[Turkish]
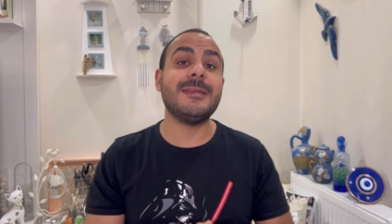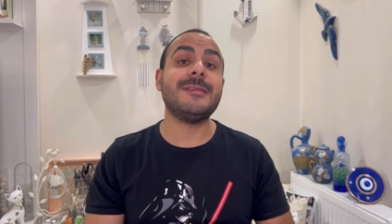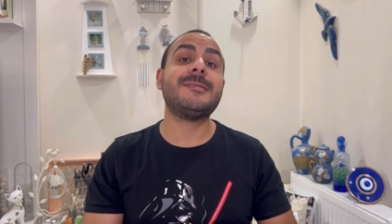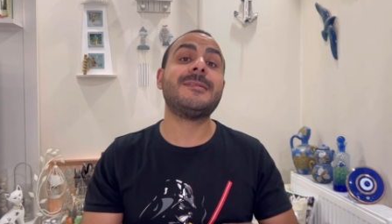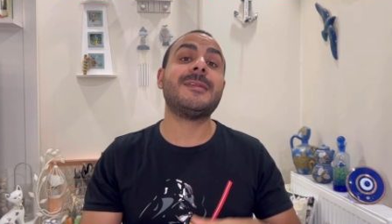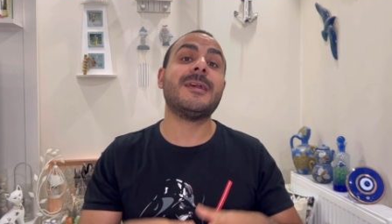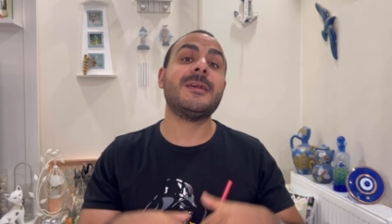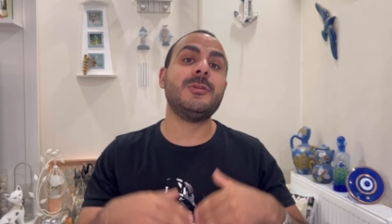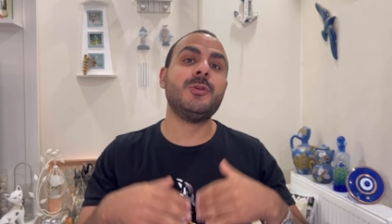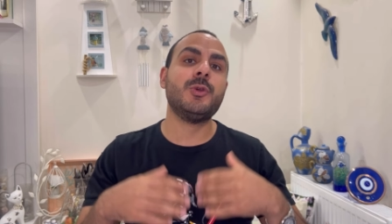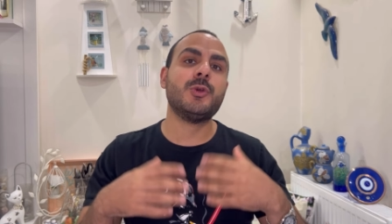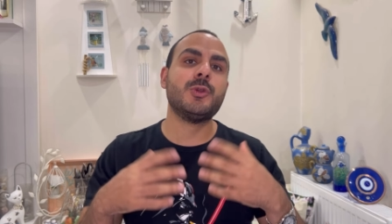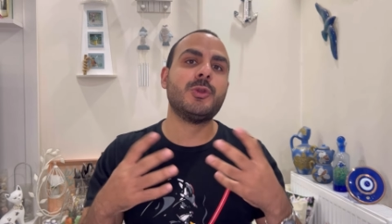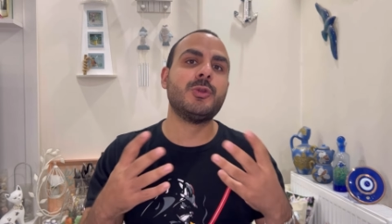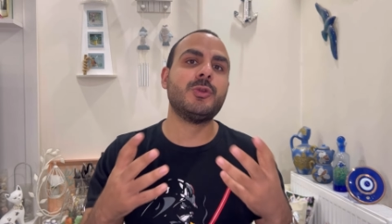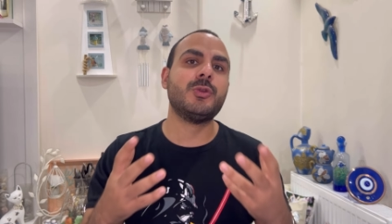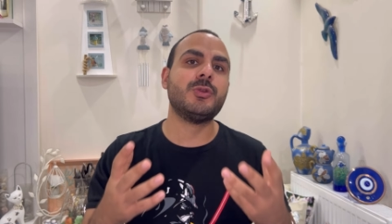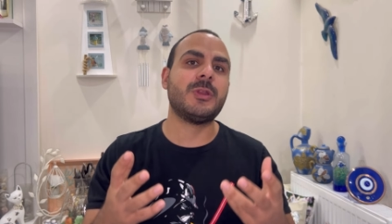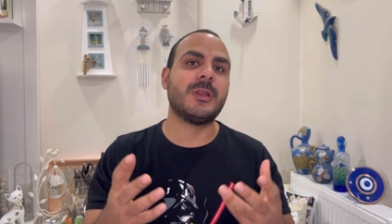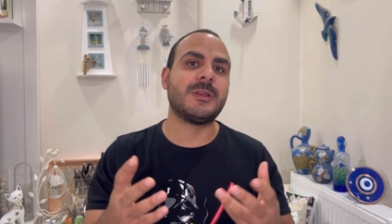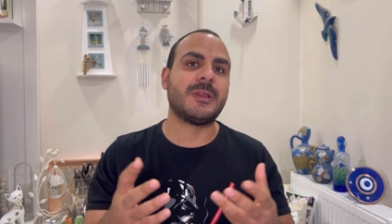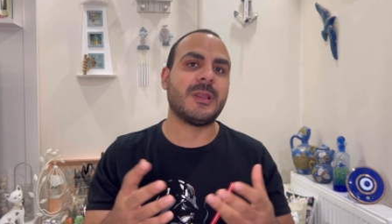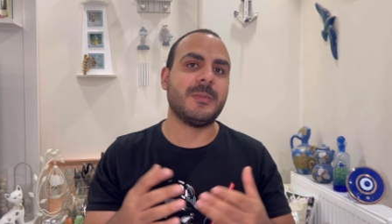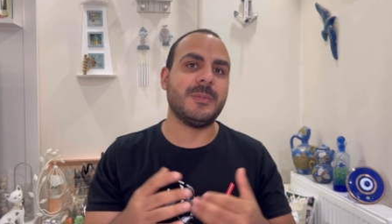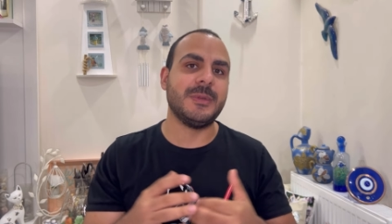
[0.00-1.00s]
Zaniolo'nun
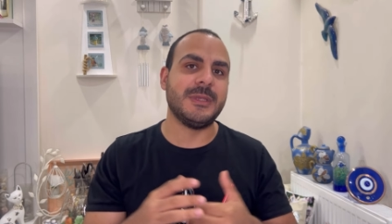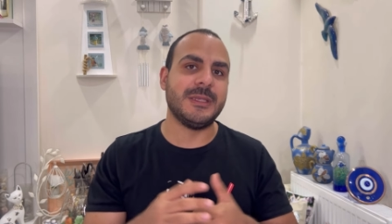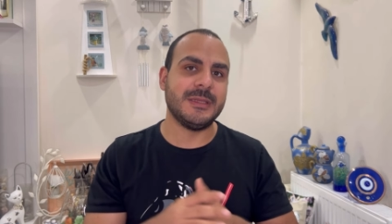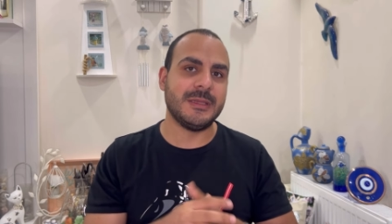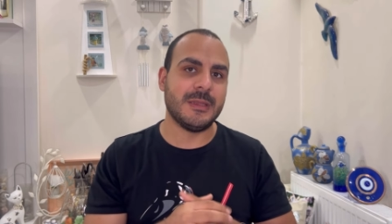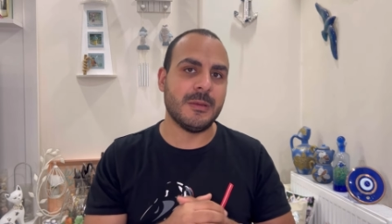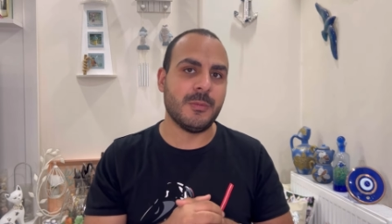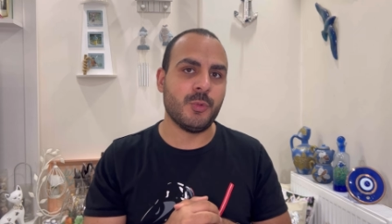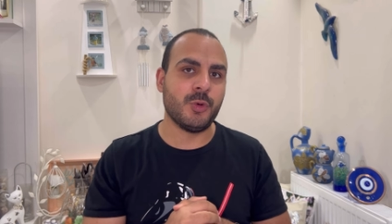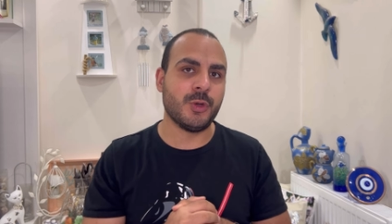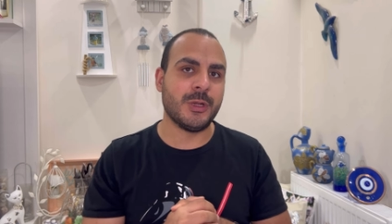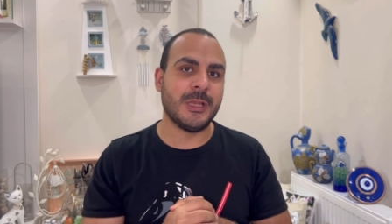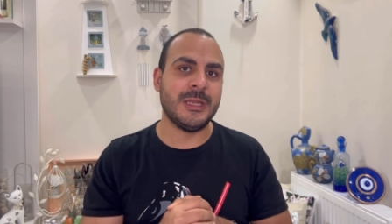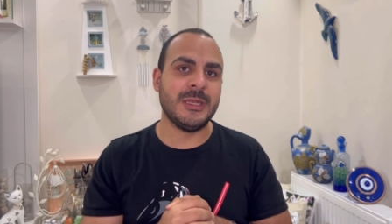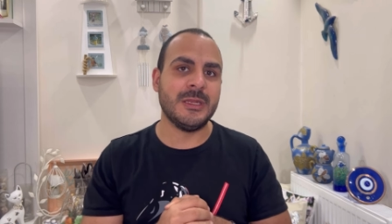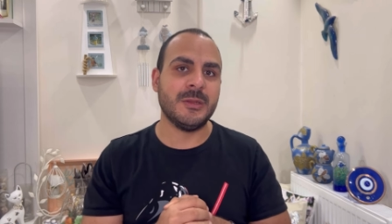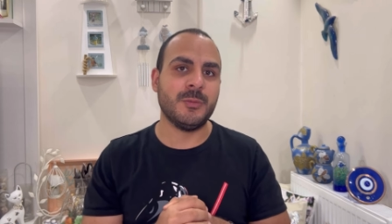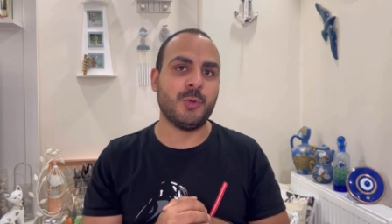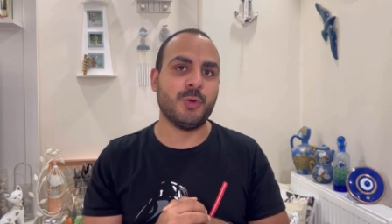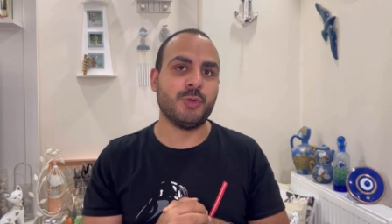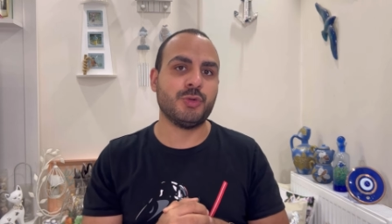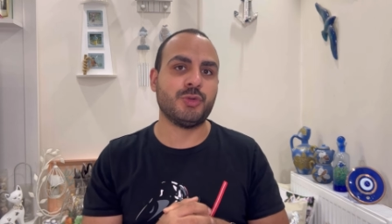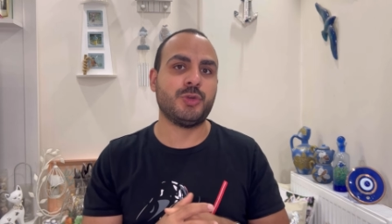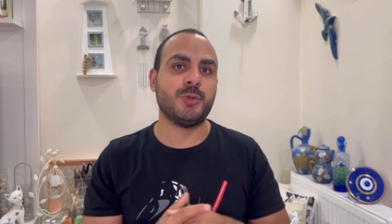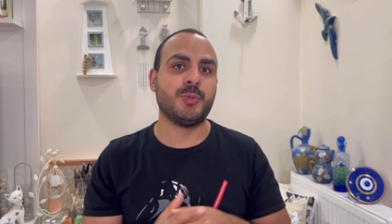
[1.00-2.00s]
da tabii ki de moralini
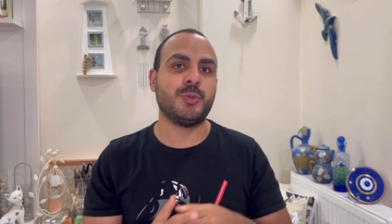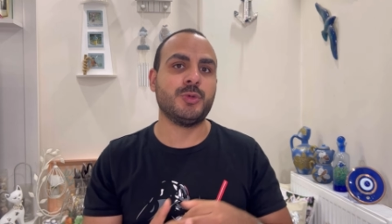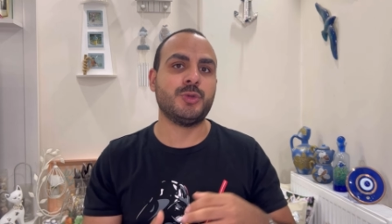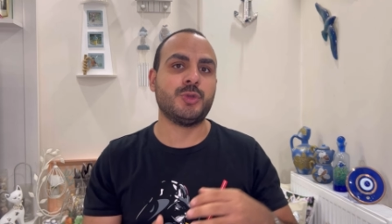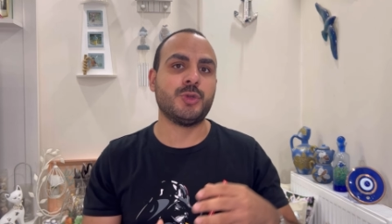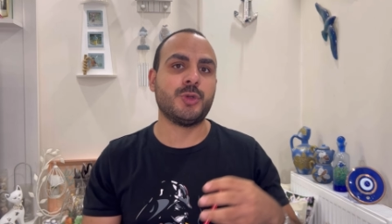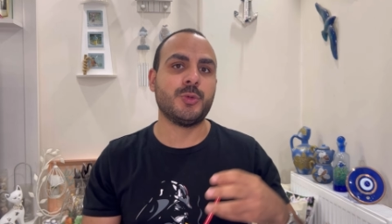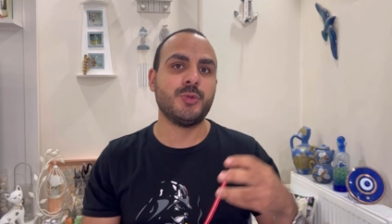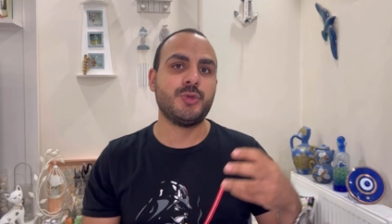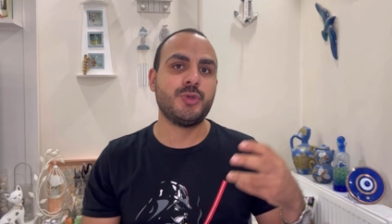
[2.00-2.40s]
bozdu bu durum.